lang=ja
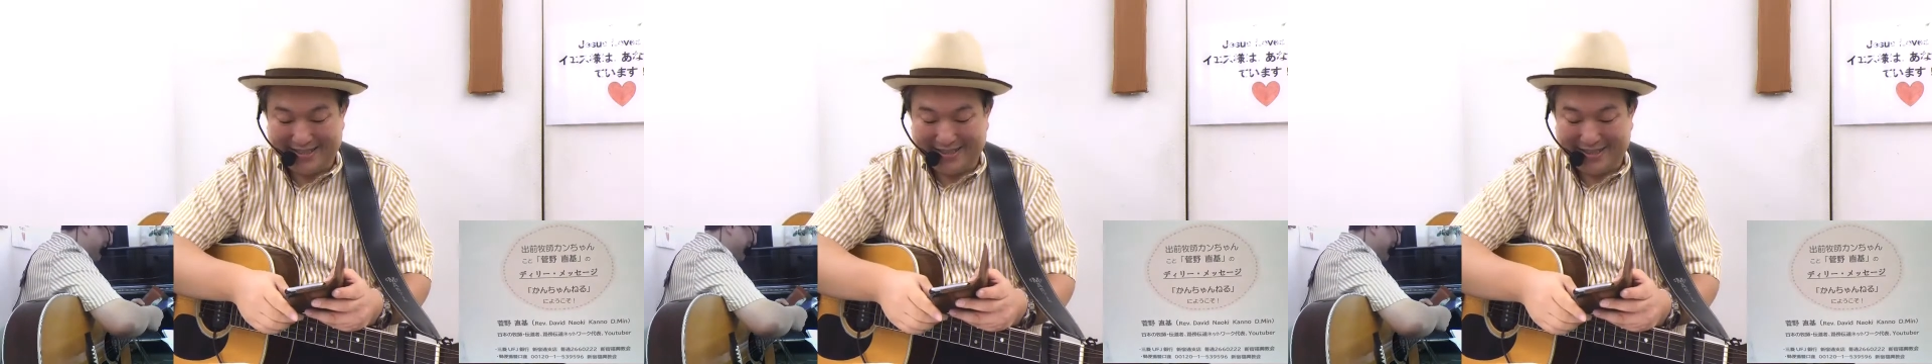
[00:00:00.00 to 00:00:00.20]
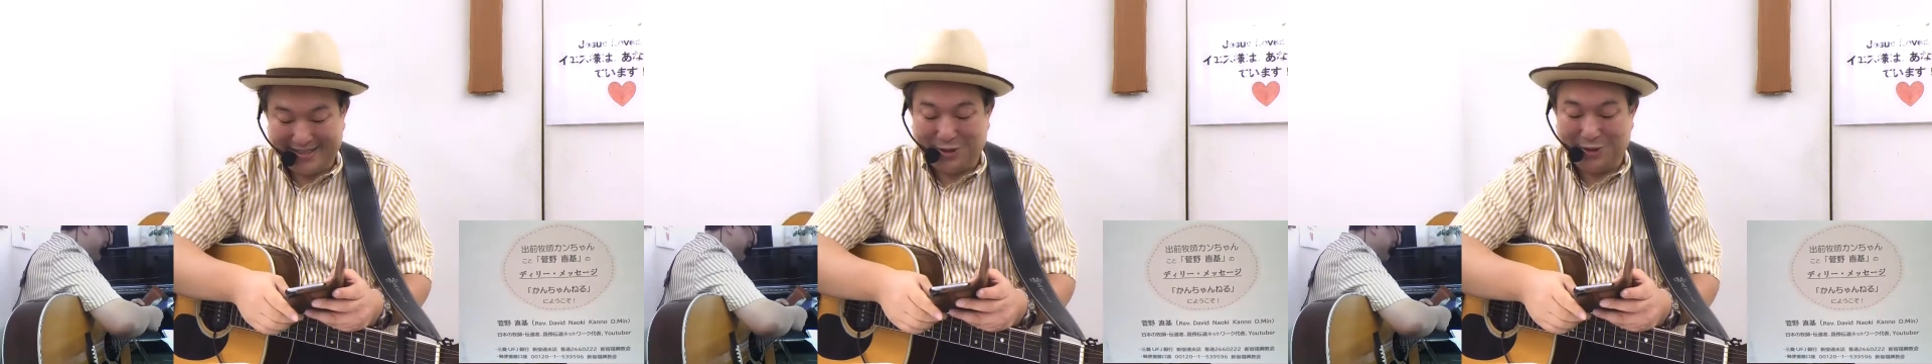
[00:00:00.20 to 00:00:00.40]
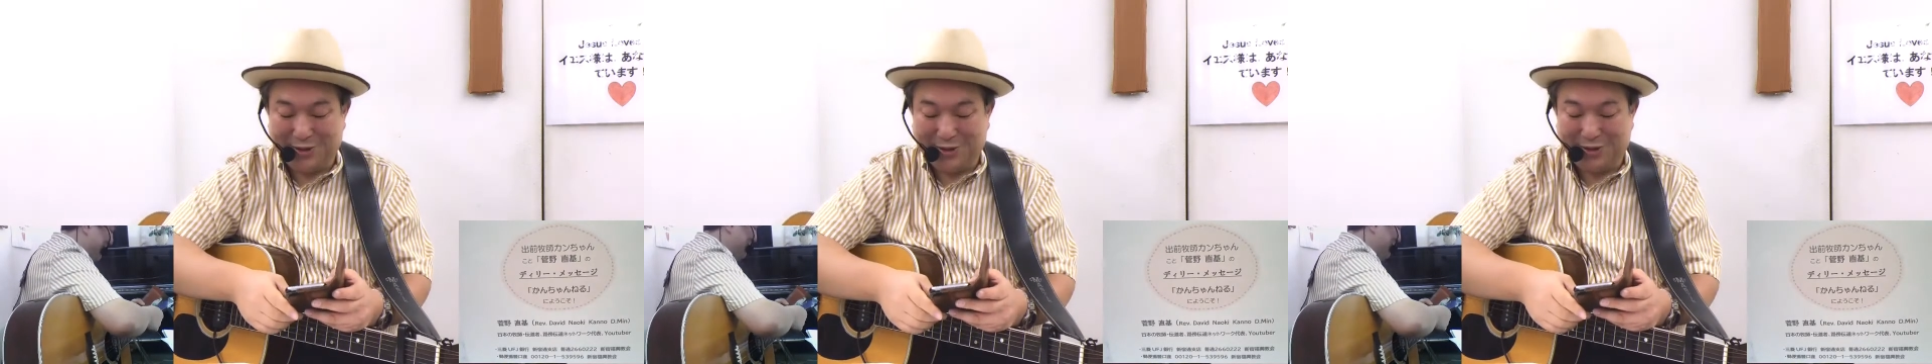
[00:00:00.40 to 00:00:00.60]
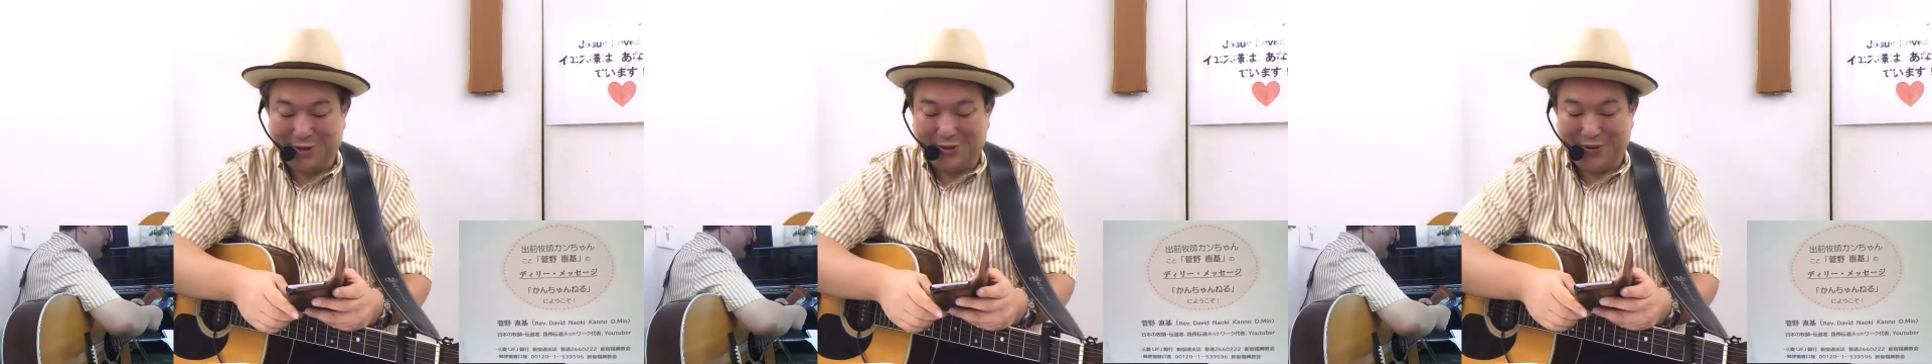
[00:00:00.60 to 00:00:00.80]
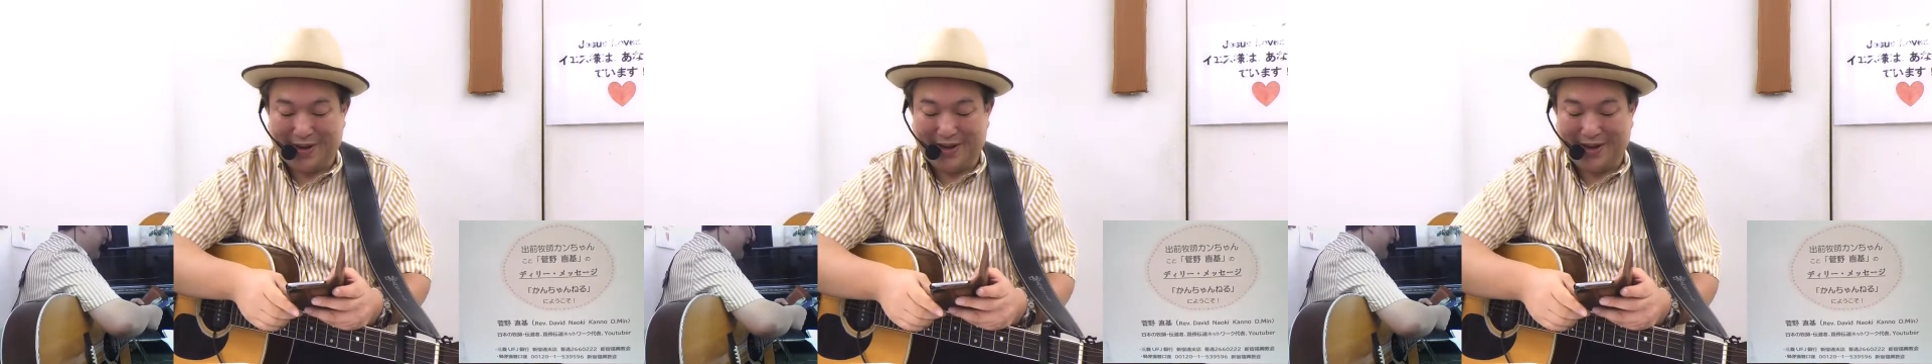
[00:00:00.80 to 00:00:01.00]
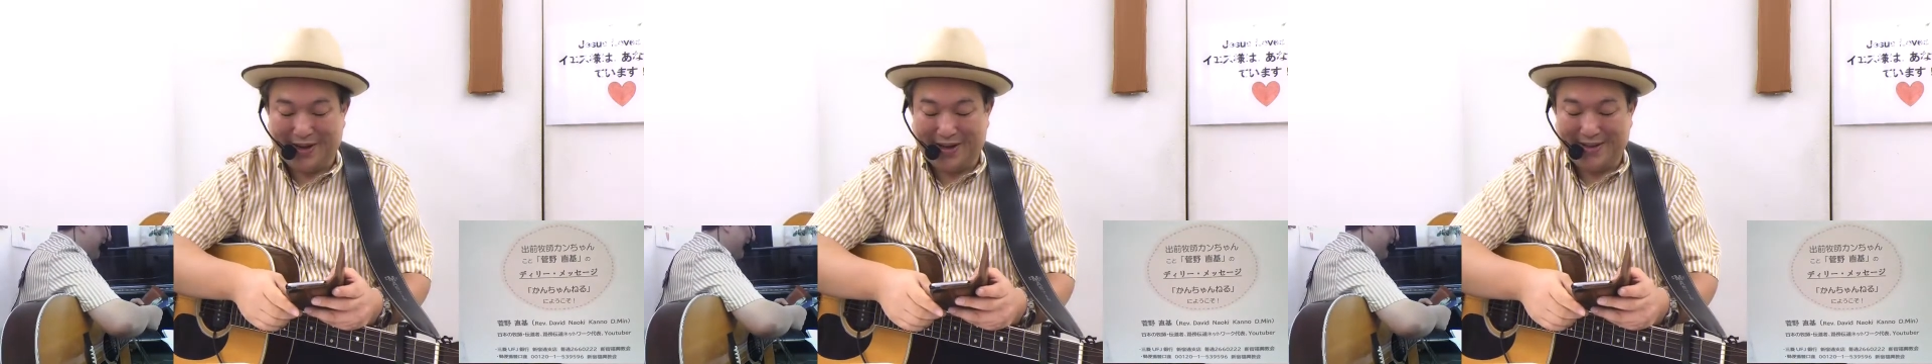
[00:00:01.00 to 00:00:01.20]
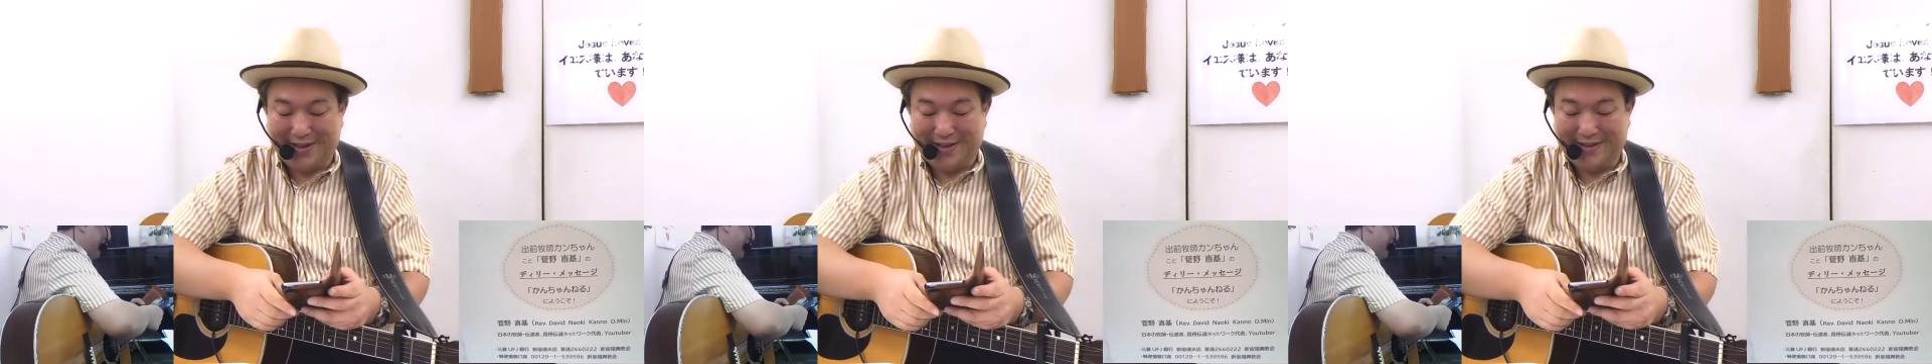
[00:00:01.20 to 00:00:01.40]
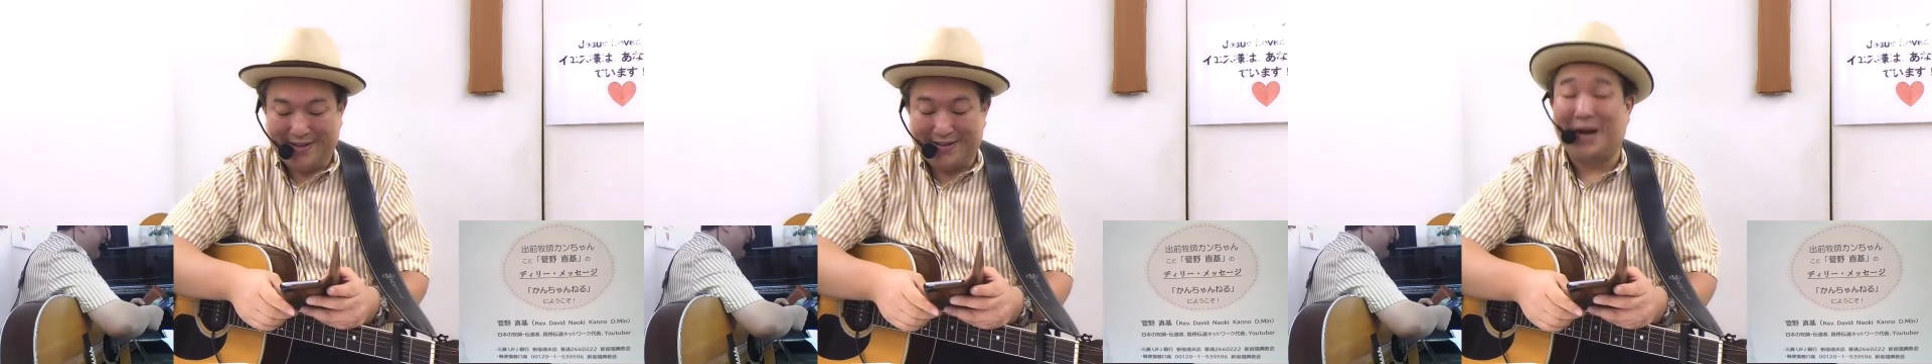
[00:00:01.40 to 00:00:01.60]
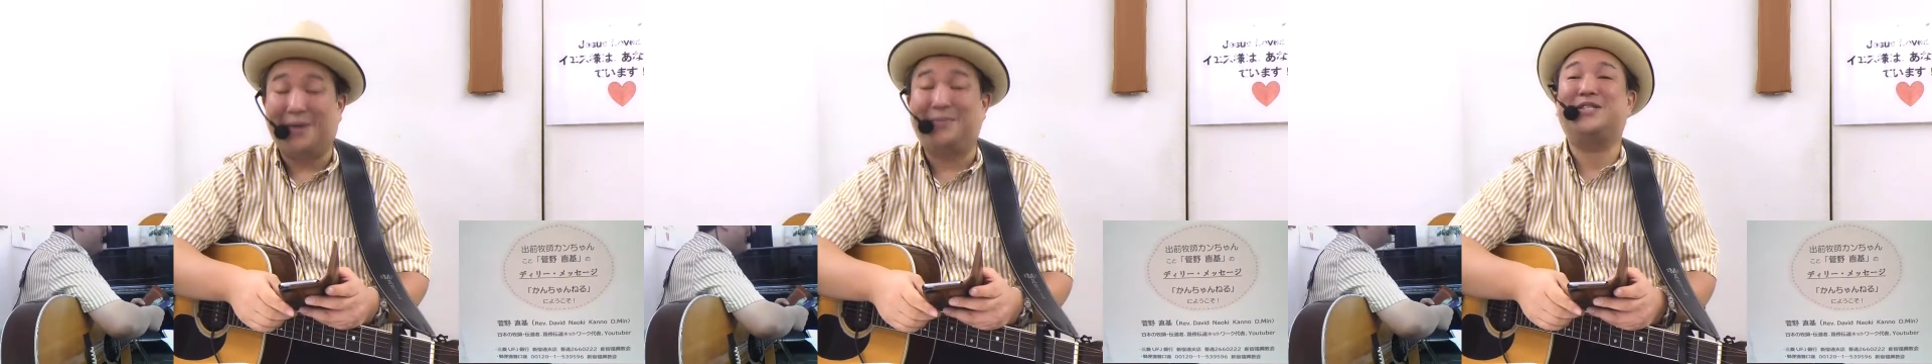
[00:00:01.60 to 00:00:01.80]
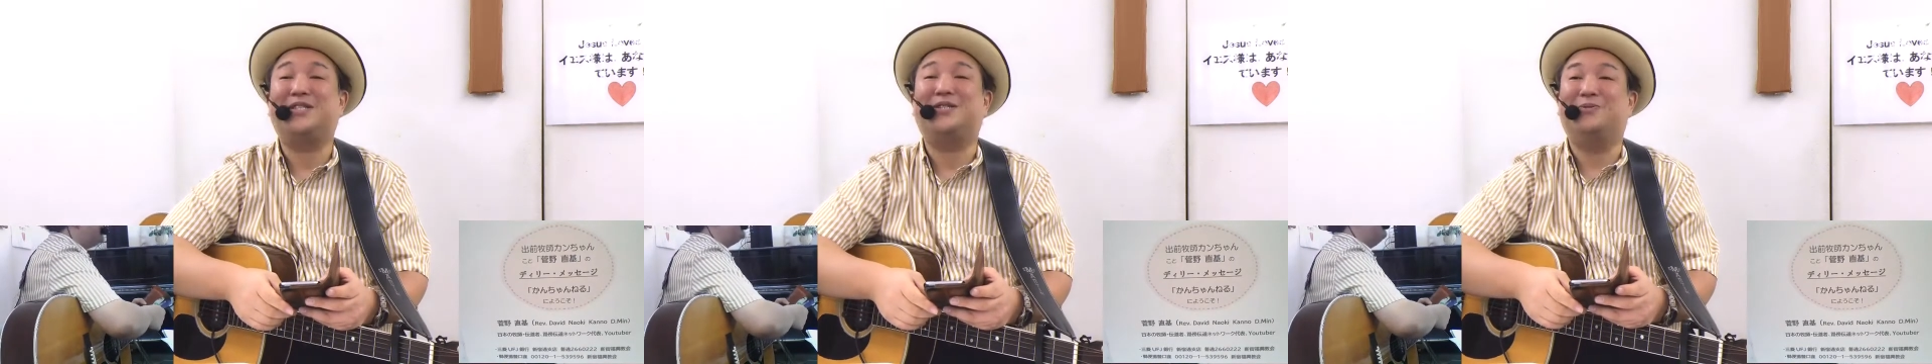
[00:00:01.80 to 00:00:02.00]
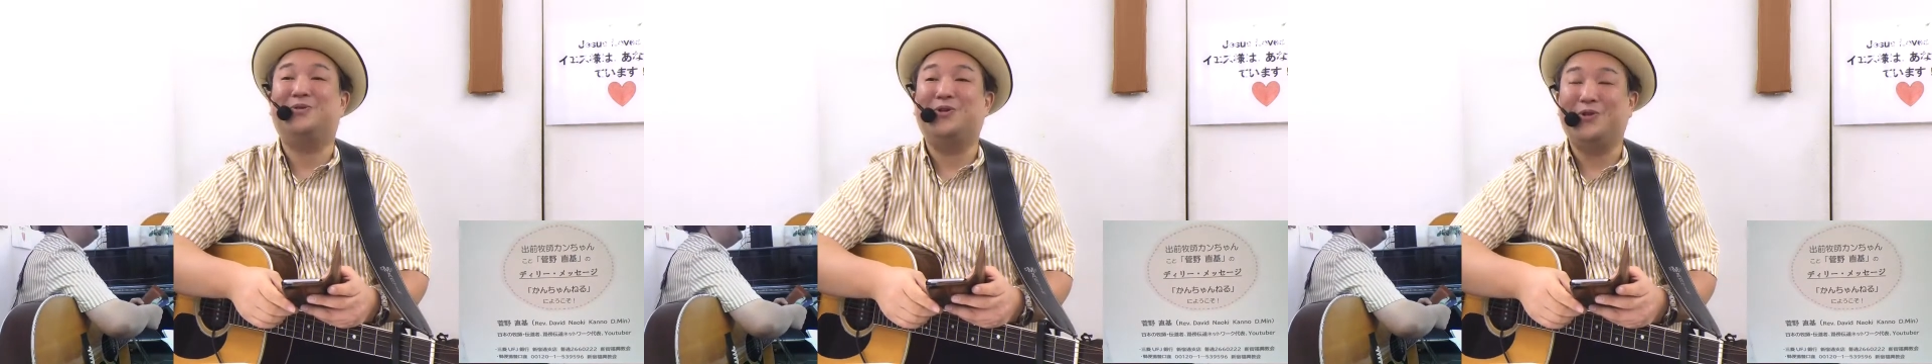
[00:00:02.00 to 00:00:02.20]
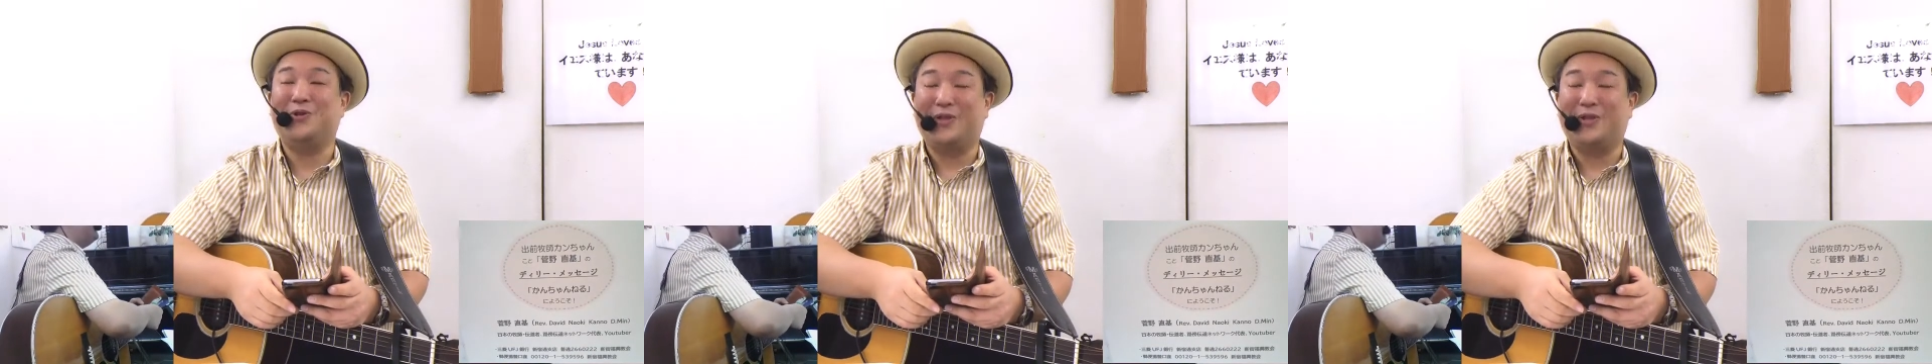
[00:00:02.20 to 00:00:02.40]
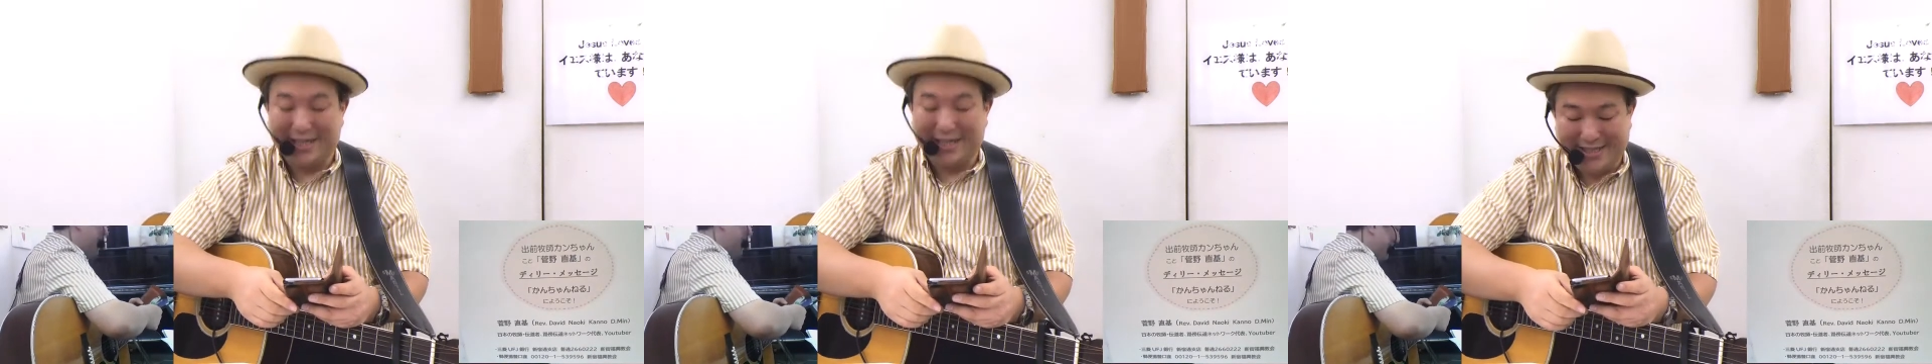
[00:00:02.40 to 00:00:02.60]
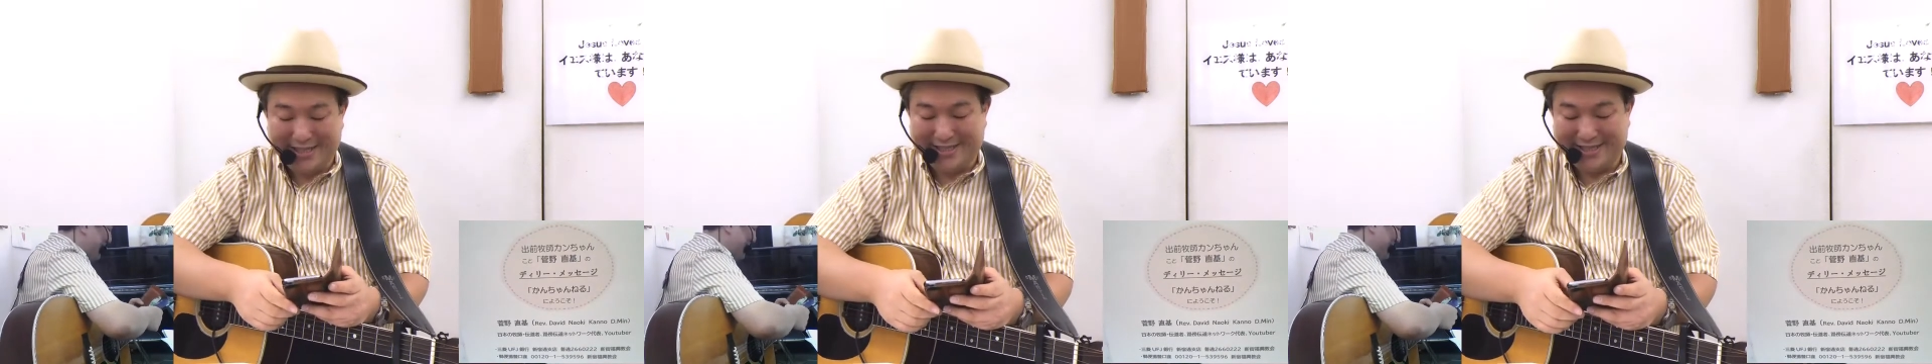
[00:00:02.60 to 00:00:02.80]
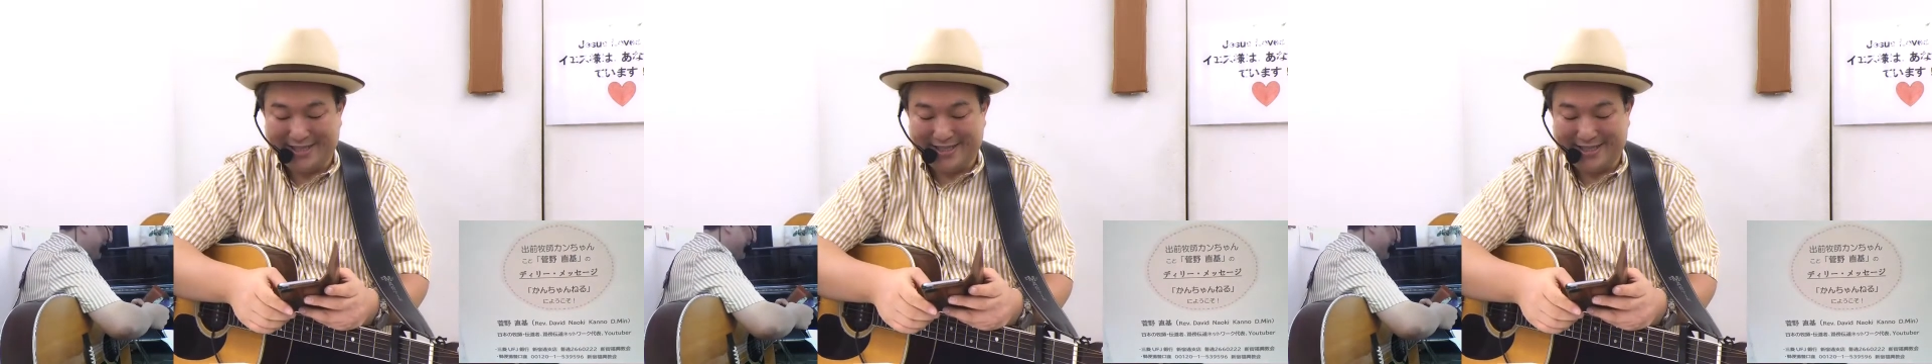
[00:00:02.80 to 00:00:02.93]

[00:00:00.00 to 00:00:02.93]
人っていうのは騙すものです。